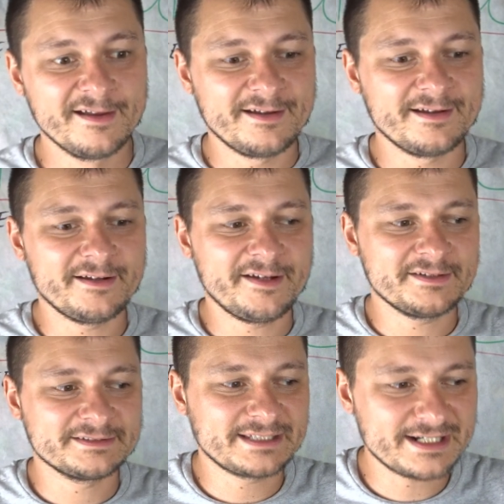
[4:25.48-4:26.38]

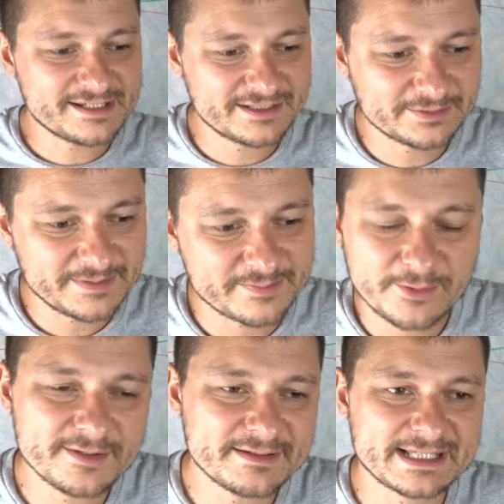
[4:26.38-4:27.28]
E, teraz natomiast
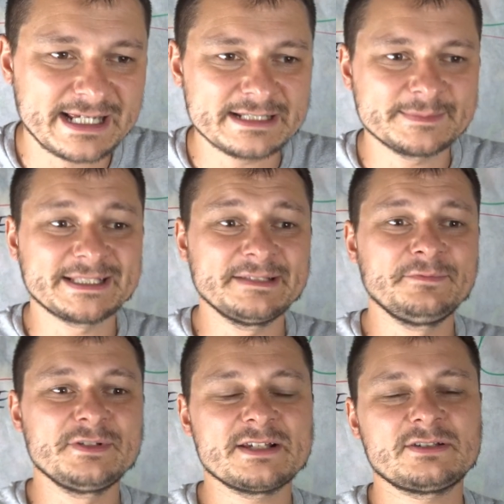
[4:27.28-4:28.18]
moim zdaniem ten
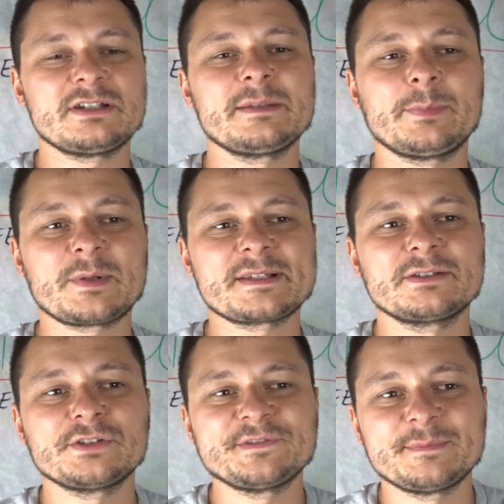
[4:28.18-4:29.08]

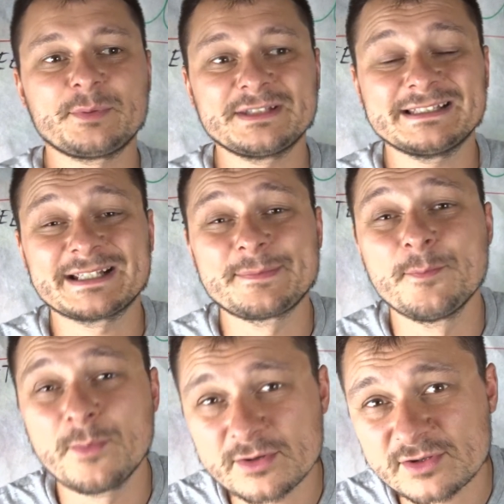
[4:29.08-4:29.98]
23% podatek
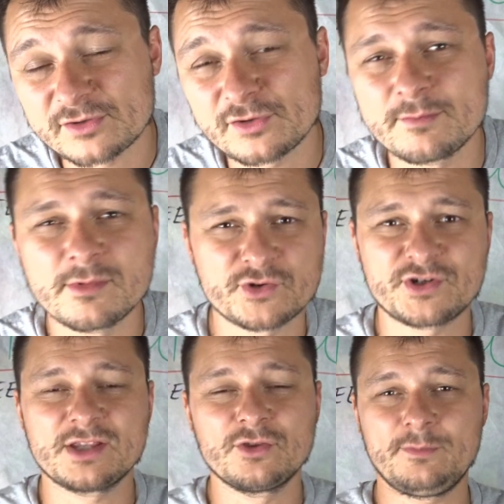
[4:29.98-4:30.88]
mocno
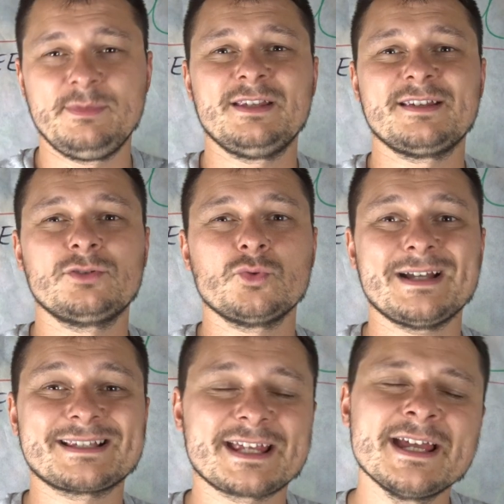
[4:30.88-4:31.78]
może dobić
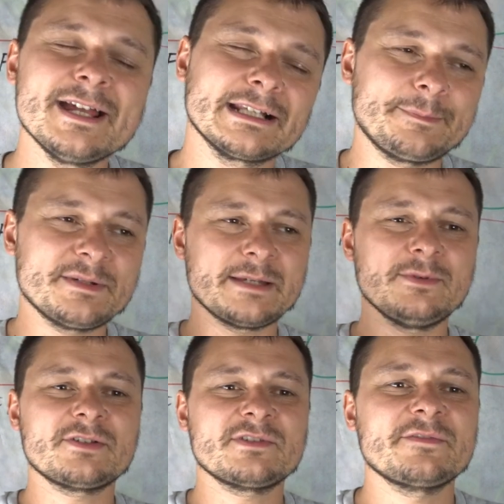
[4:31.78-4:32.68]
sytuację. Napiszcie mi
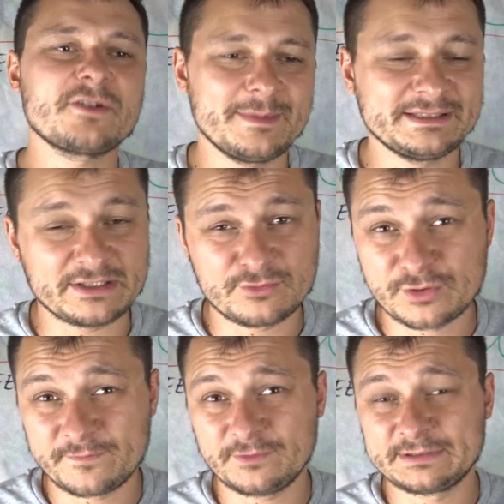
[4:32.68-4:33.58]
oczywiście w komentarzu,
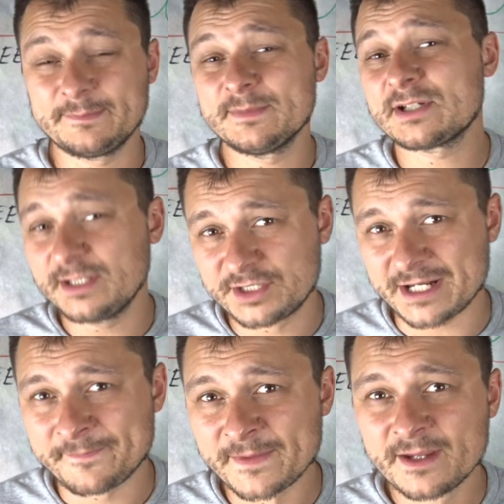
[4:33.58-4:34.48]
co wy o tym
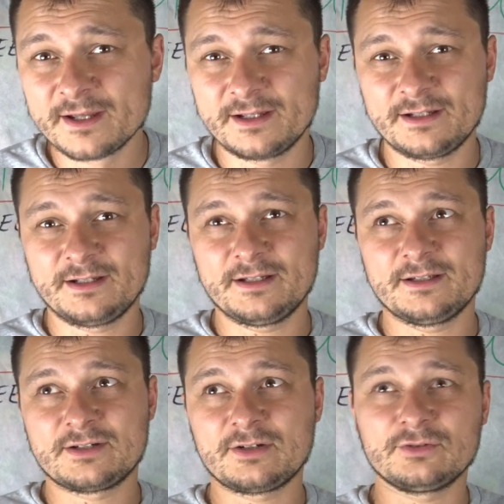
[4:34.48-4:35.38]
myślicie.
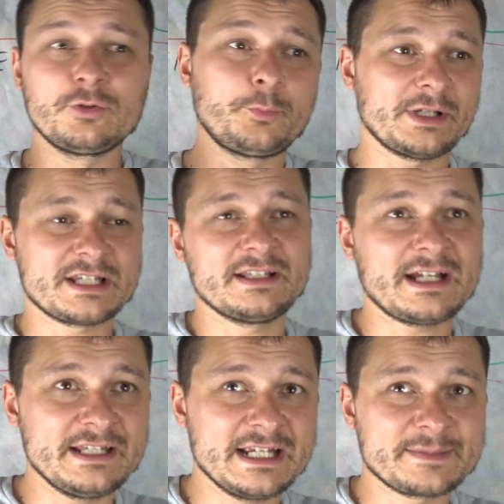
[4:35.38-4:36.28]
E, czy kupujecie na
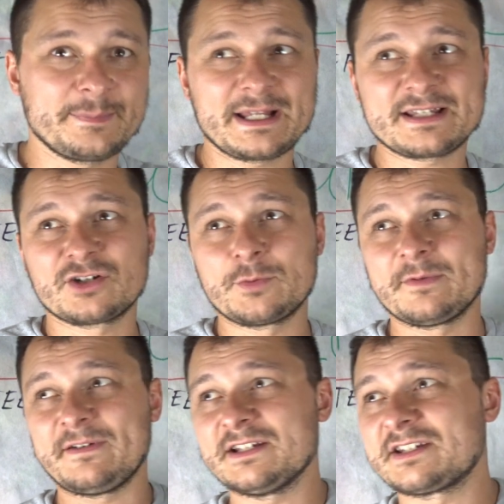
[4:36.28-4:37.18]
AliExpress, czy
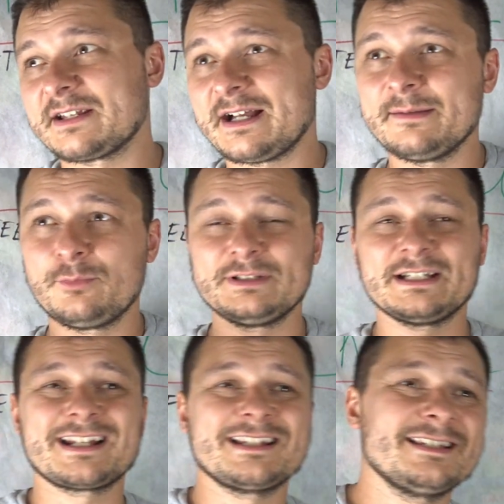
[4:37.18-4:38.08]
kupowaliście, ale były na
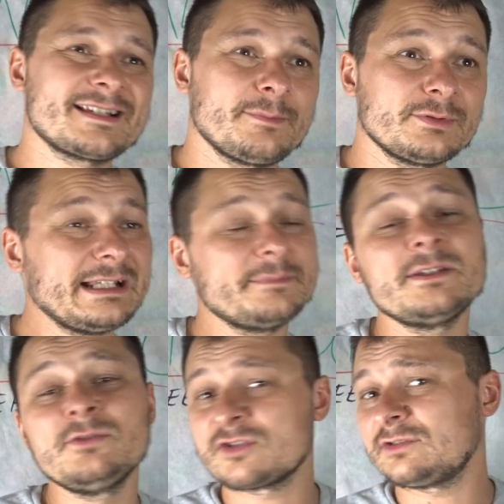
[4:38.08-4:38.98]
granicy, bo dla mnie
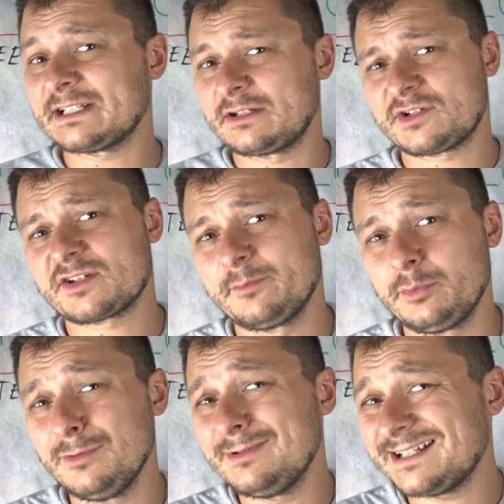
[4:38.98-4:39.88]
już od jakiegoś czasu
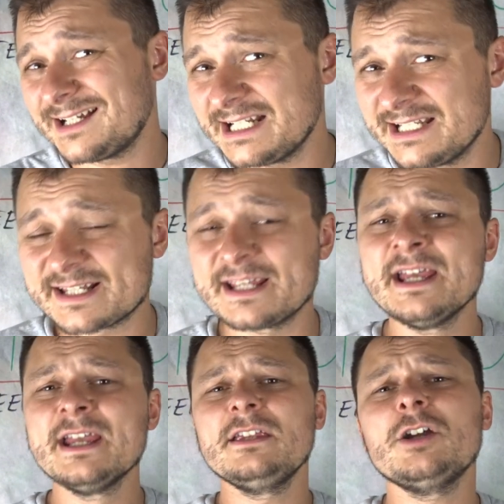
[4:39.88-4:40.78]
były na granicy
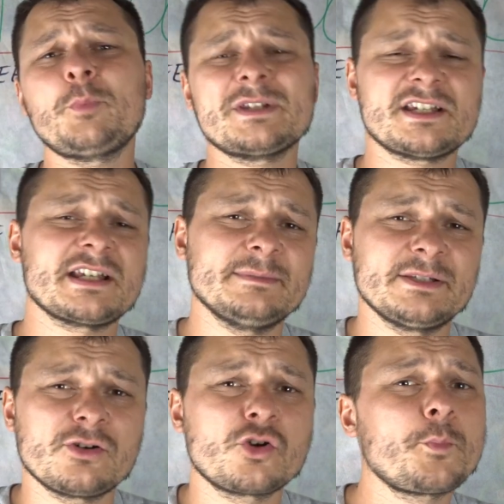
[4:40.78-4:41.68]
i opłaca się tam
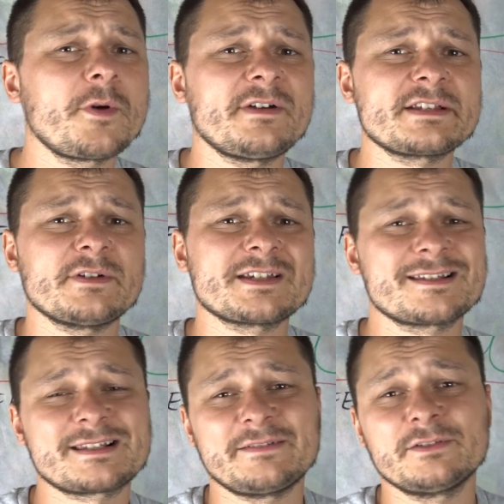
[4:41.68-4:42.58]
tylko kupować właśnie
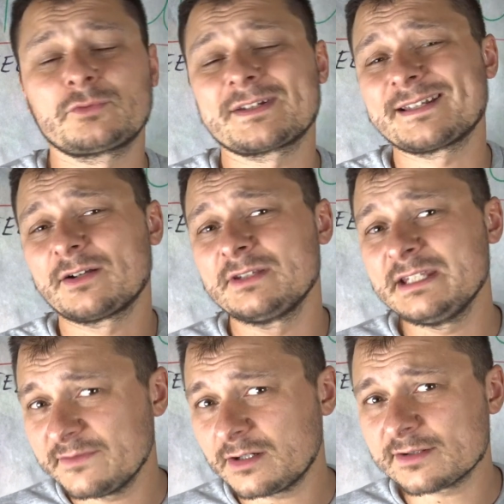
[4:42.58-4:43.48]
zestawy, które z Lego
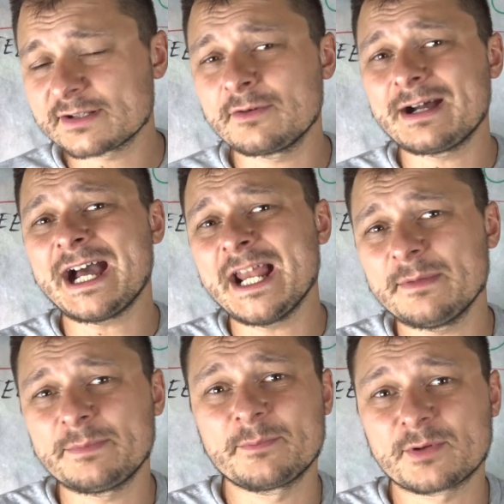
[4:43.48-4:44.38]
nie wychodzą,
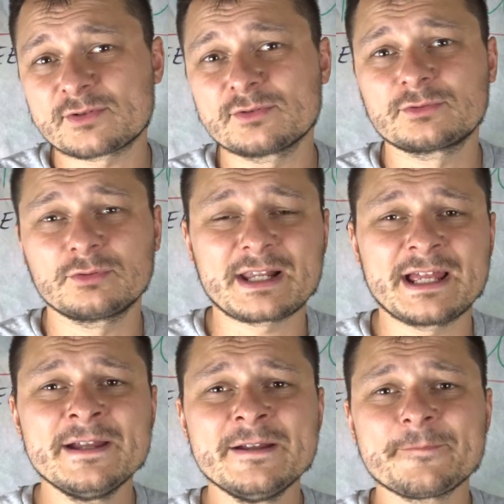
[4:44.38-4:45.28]
albo po prostu,
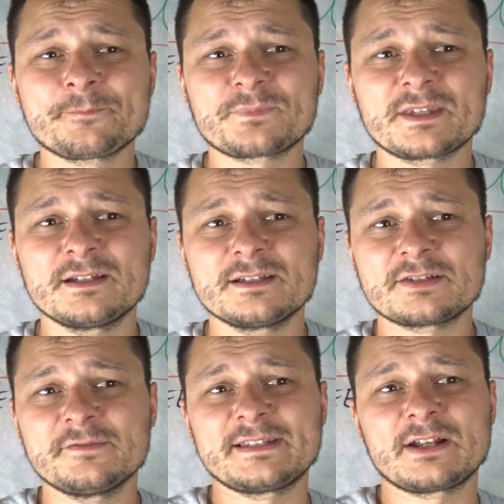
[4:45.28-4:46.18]
które mm,
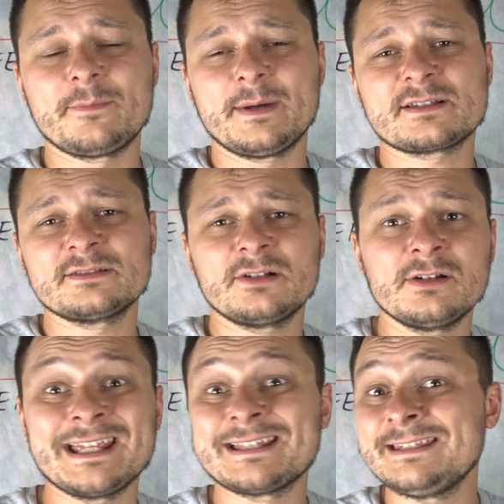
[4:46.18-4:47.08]
są w Lego bardzo
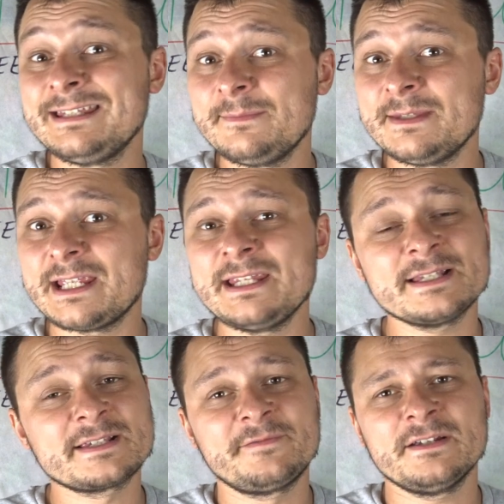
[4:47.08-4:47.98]
drogie. Niemniej,
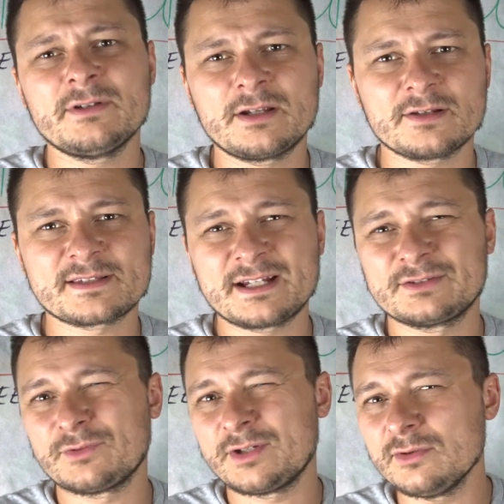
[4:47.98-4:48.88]
zwykły klocek,
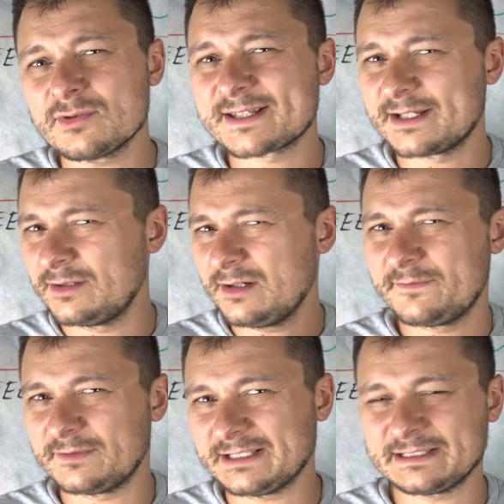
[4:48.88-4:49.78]
który już
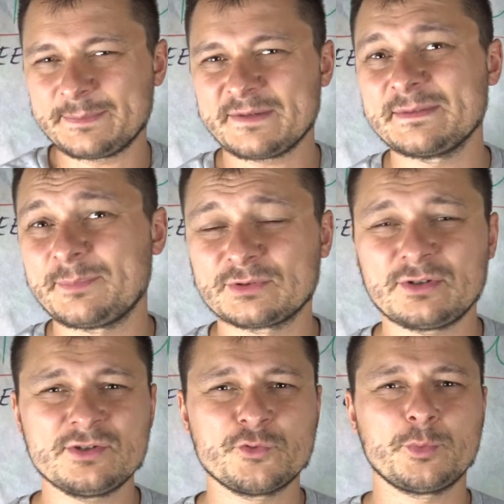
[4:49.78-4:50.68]
cenowo tak naprawdę
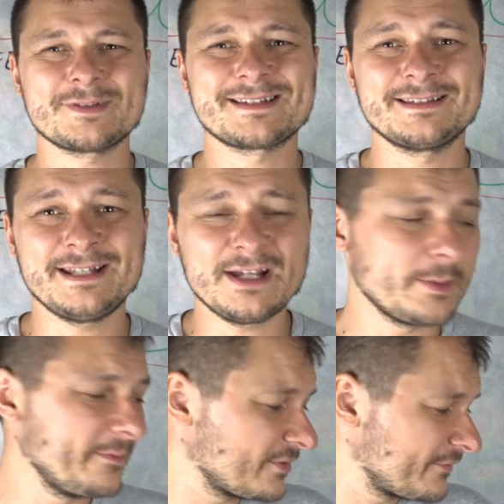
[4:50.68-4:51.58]
podchodzi wrzucił pod cenę Lego,
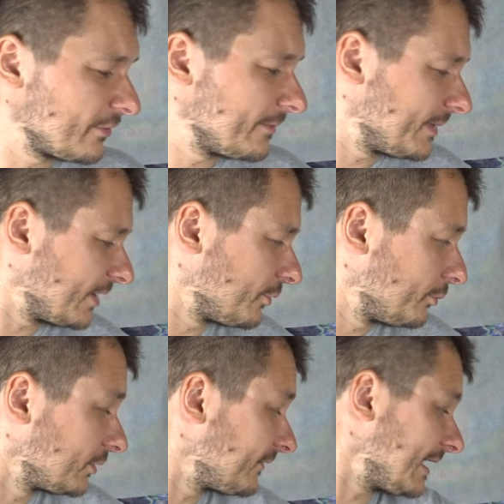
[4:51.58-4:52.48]
mówię o zwykłym briku
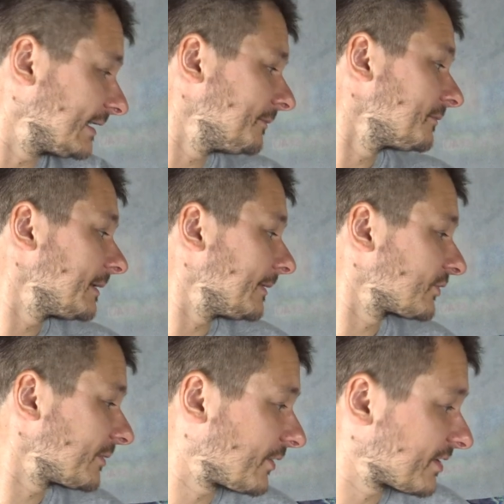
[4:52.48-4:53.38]
budowlanym, nie mam
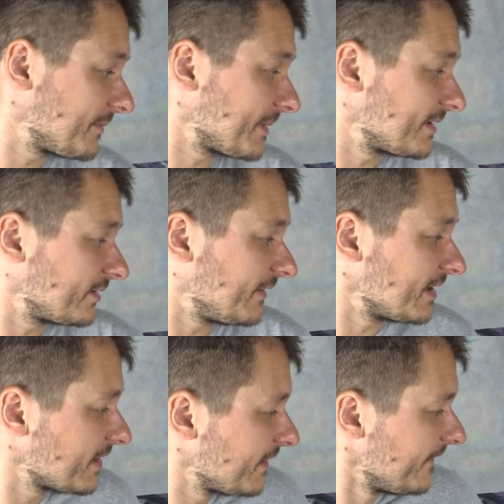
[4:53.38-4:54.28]
tu, żeby akurat
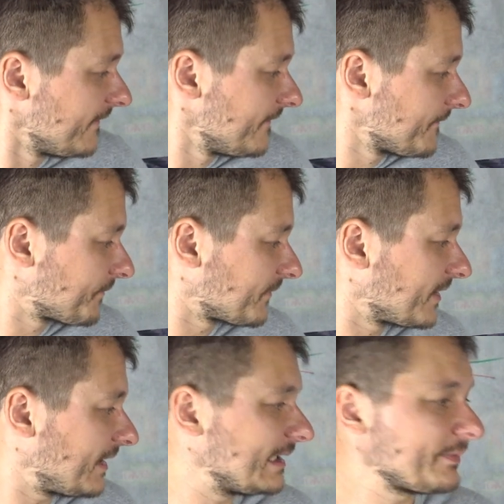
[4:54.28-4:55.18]
zaprezentować,
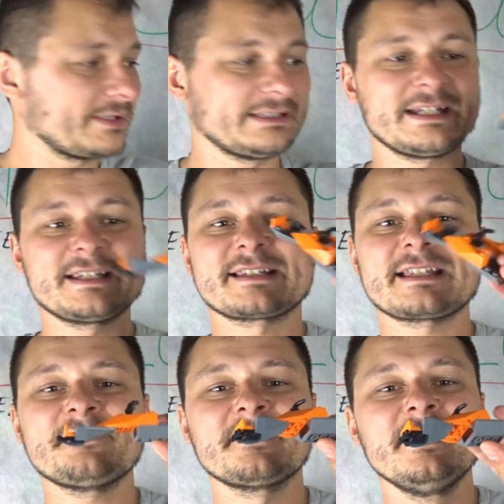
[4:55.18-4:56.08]
mm, ale na przykład taki
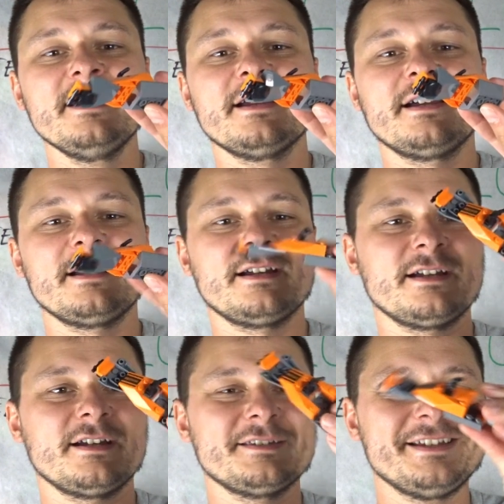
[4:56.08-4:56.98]
zestaw,
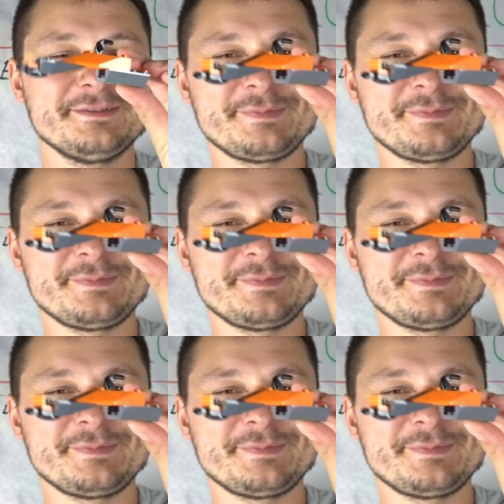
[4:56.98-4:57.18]
eee,